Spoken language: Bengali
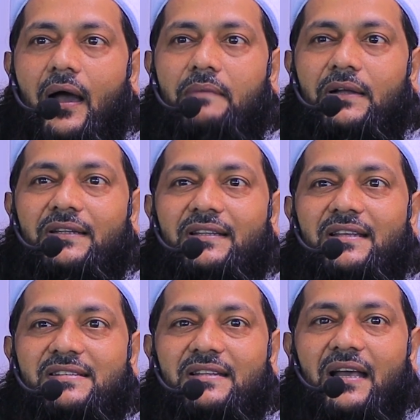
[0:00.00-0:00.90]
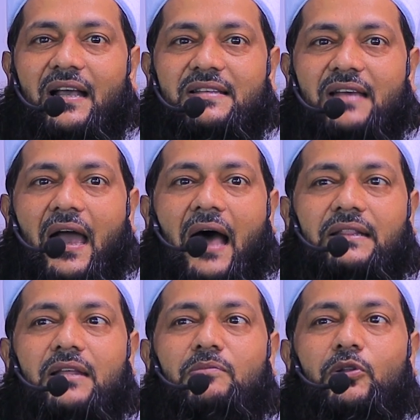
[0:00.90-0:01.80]
আমাদের দেশে দেখা যায়
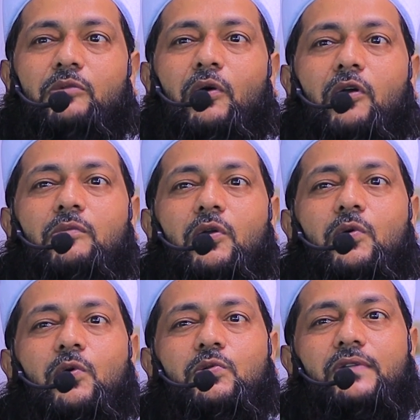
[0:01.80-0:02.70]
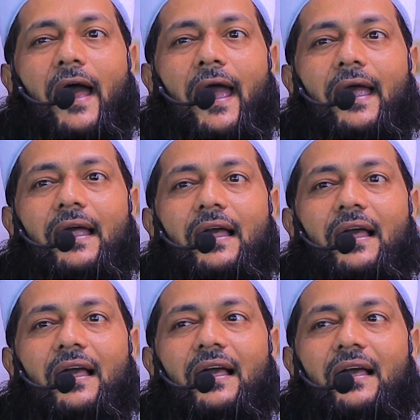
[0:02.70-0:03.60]
হাতির মতো বড় বড় গরু দেয়
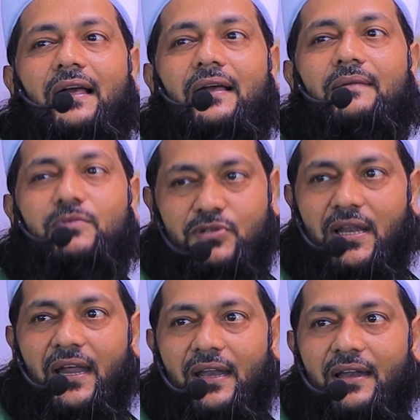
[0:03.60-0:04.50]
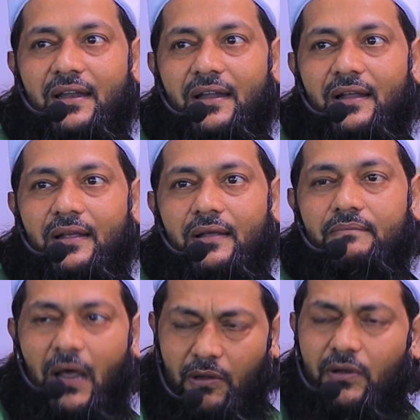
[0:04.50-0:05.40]
বুঝলেন
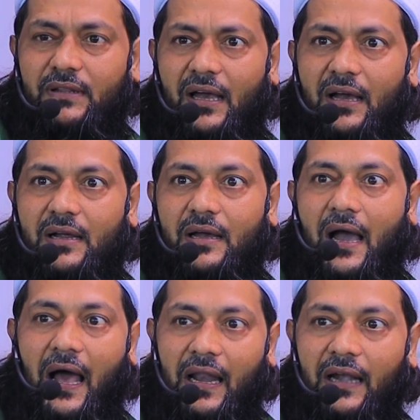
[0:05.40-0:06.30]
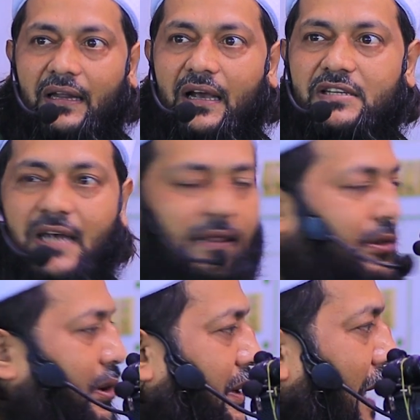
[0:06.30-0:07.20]
ভালো কথা হালাল টাকায় সাধ্য
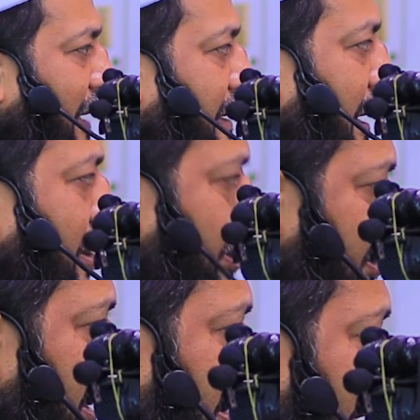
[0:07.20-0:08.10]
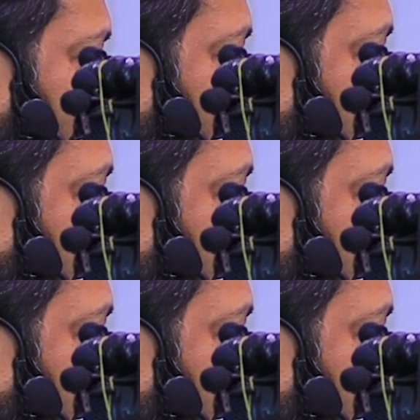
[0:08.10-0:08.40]
হইলে একটা না দশটা দিবেন